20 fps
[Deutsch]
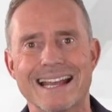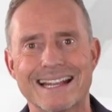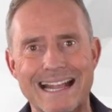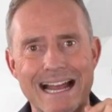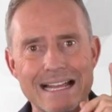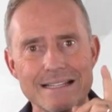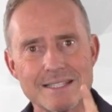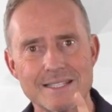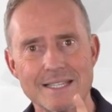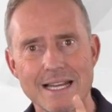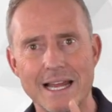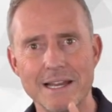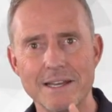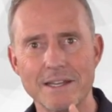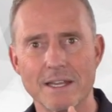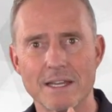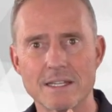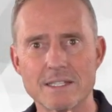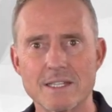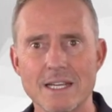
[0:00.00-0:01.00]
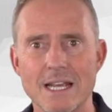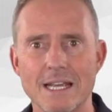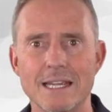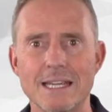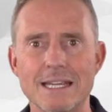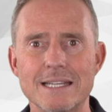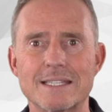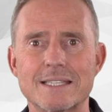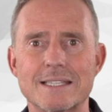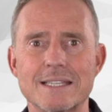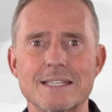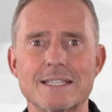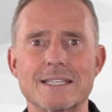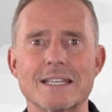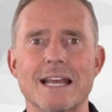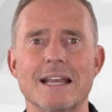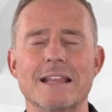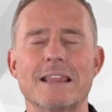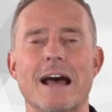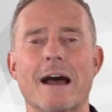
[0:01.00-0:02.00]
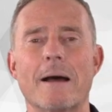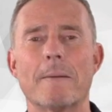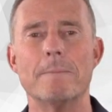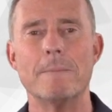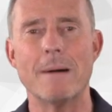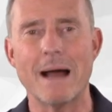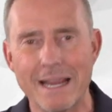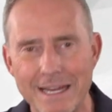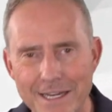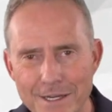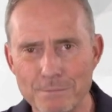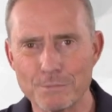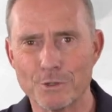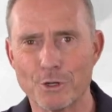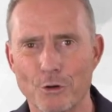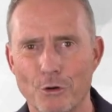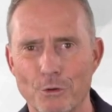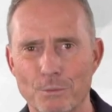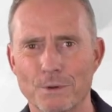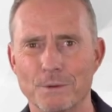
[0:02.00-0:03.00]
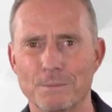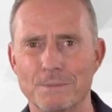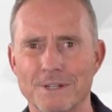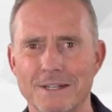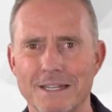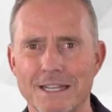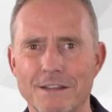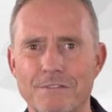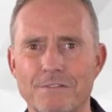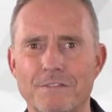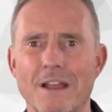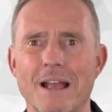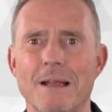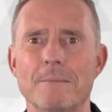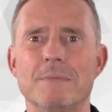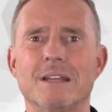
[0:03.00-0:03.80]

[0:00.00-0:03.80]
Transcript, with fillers: Ganz anders ist es nach meinem Global Belief